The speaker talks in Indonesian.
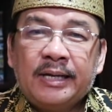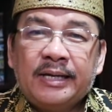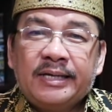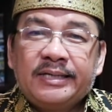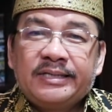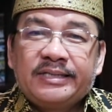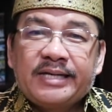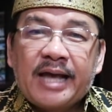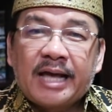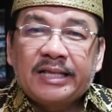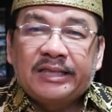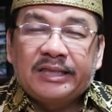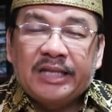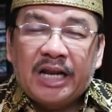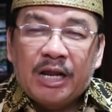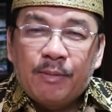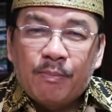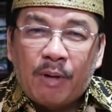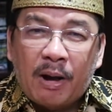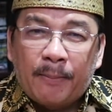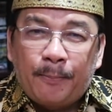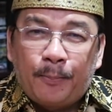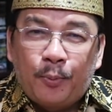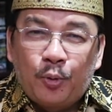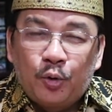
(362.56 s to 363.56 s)
saya
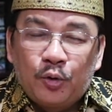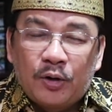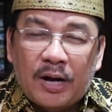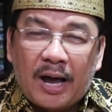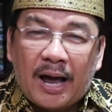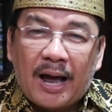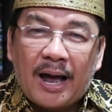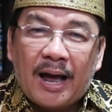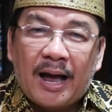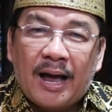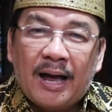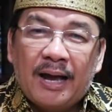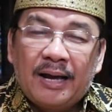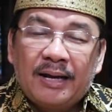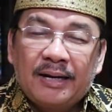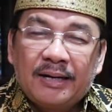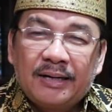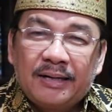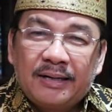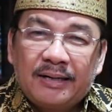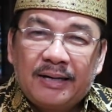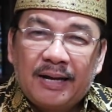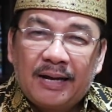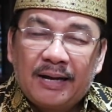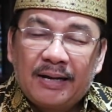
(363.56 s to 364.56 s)
terima pula
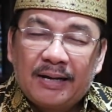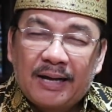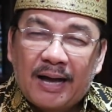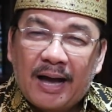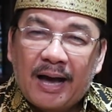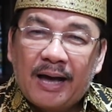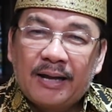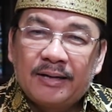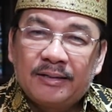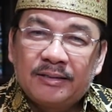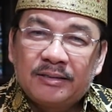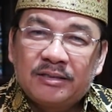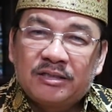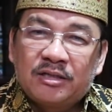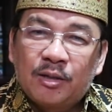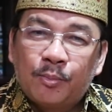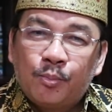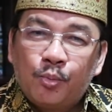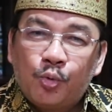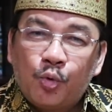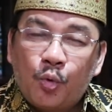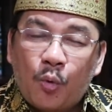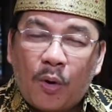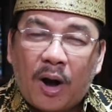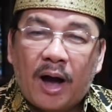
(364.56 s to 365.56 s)
dengan
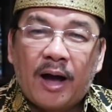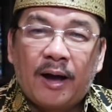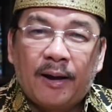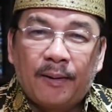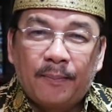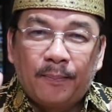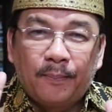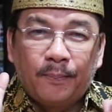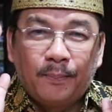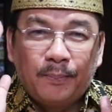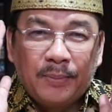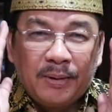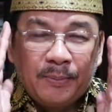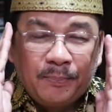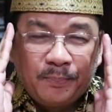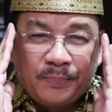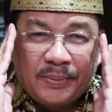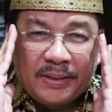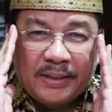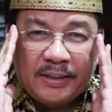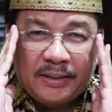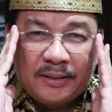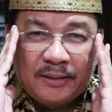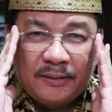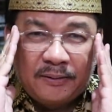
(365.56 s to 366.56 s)
sebuah
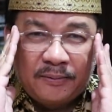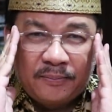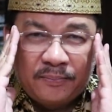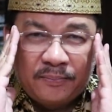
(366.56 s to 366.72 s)
mimpi.